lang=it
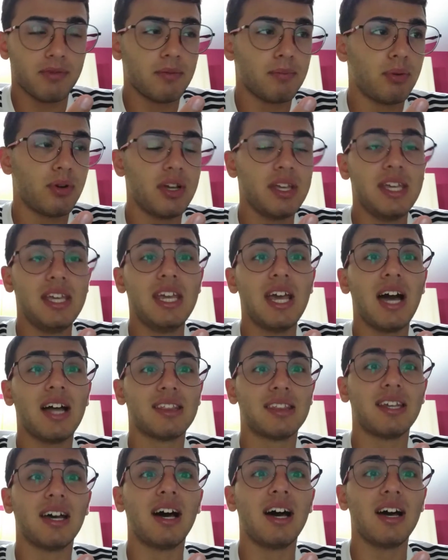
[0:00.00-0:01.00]
Poi
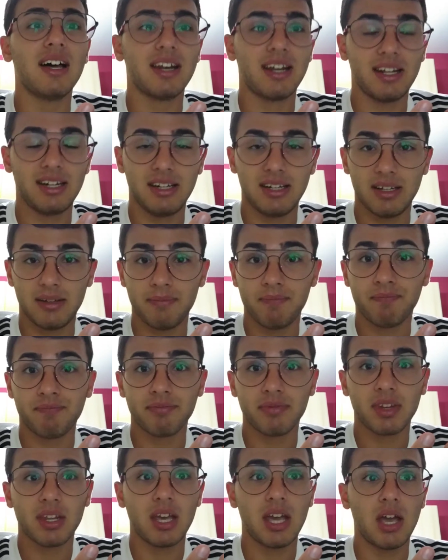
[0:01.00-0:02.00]
Yataren,
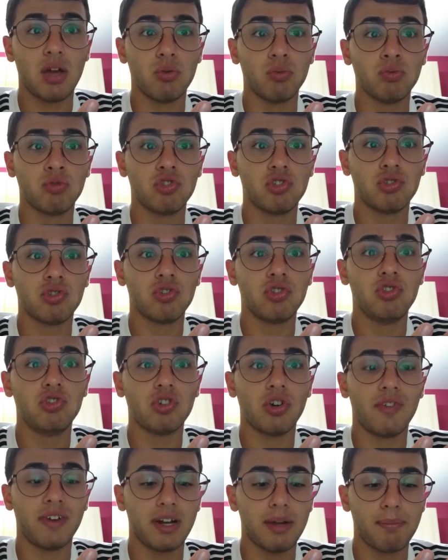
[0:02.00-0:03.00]
è un
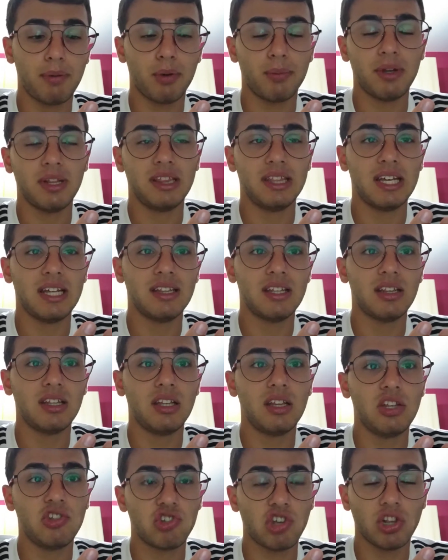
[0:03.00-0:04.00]
giovane promettente
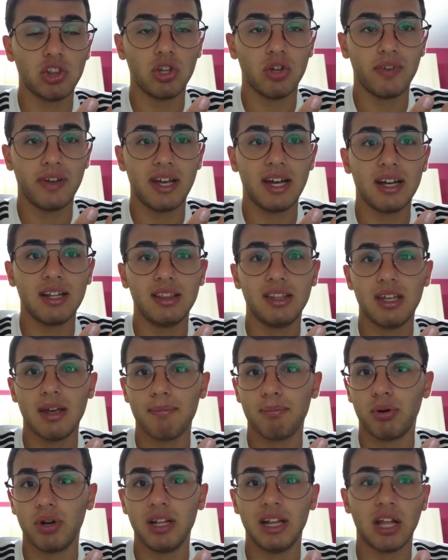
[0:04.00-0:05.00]
di 19 anni
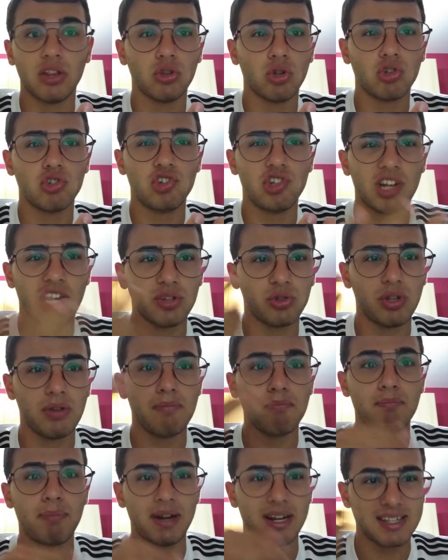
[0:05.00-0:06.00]
e poi l'hanno girato
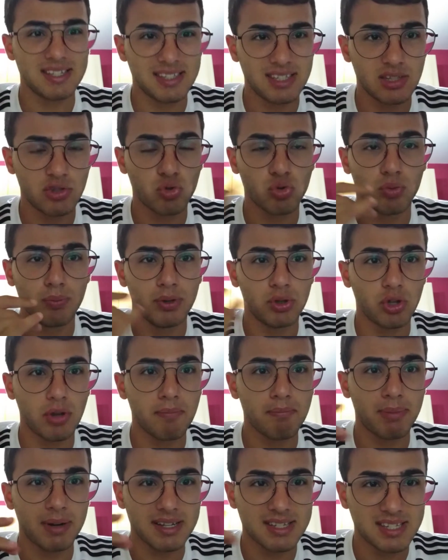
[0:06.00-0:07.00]
in prest- subito
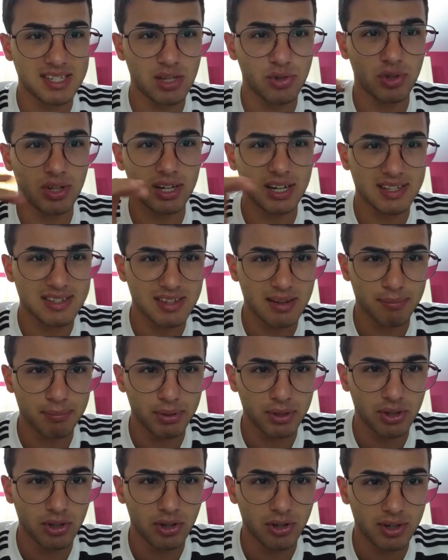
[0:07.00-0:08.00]
in prestito alla
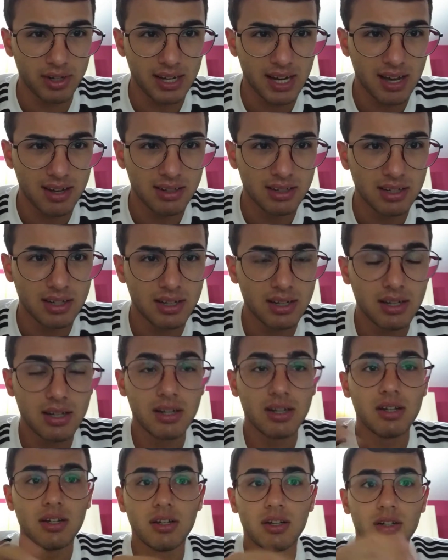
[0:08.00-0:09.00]
Sampdoria.
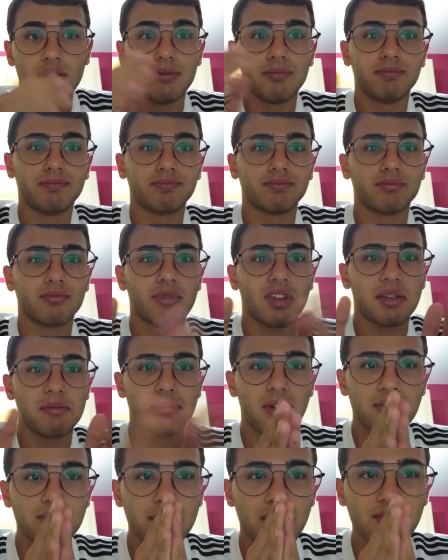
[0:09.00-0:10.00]

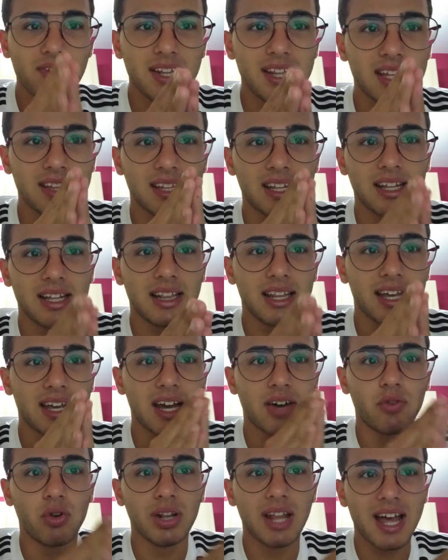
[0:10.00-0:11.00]
Ma vedete le
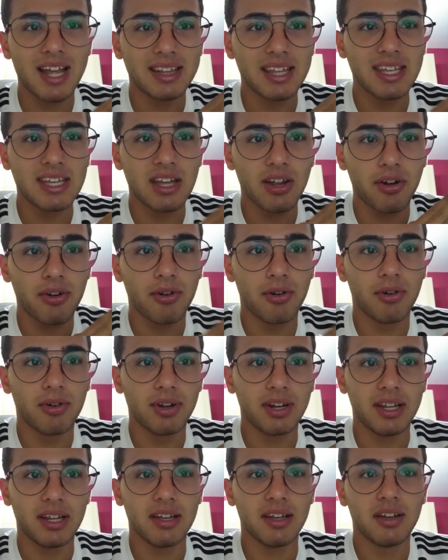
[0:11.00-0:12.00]
cavolate, gli
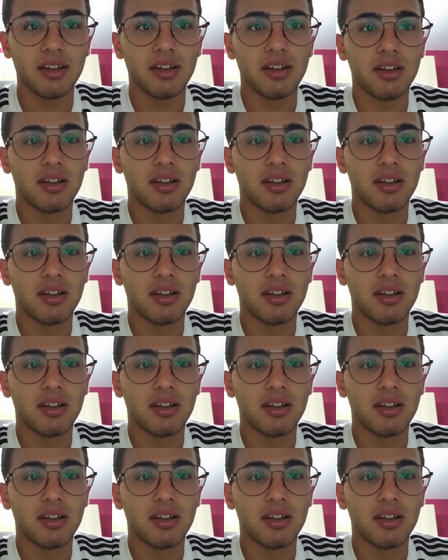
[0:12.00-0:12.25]
errori.